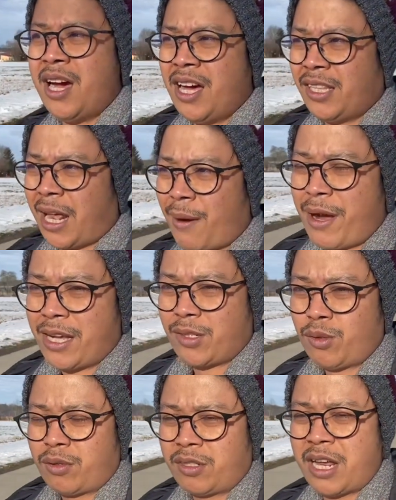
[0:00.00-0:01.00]

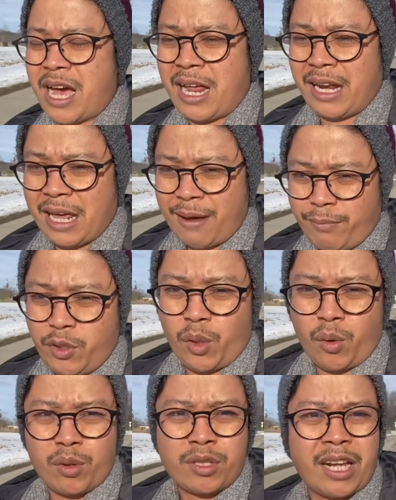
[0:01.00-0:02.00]
termasuk dalam
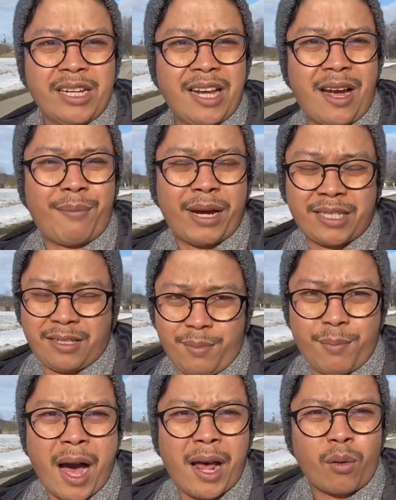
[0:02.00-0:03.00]
jurusan yang masih
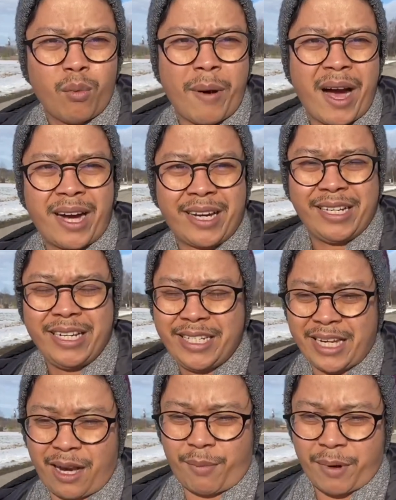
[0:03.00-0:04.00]
baru banget di
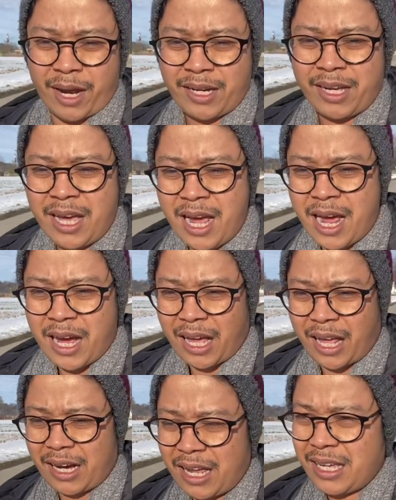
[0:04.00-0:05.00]
Jerman
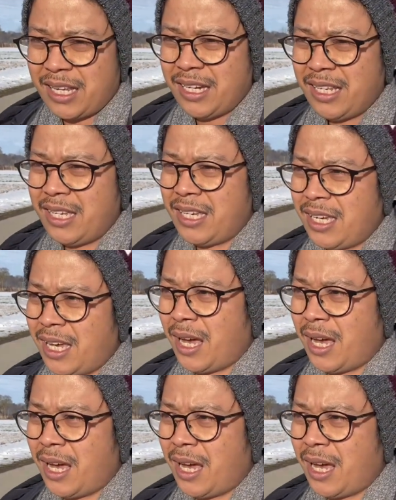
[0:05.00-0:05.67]
karena ini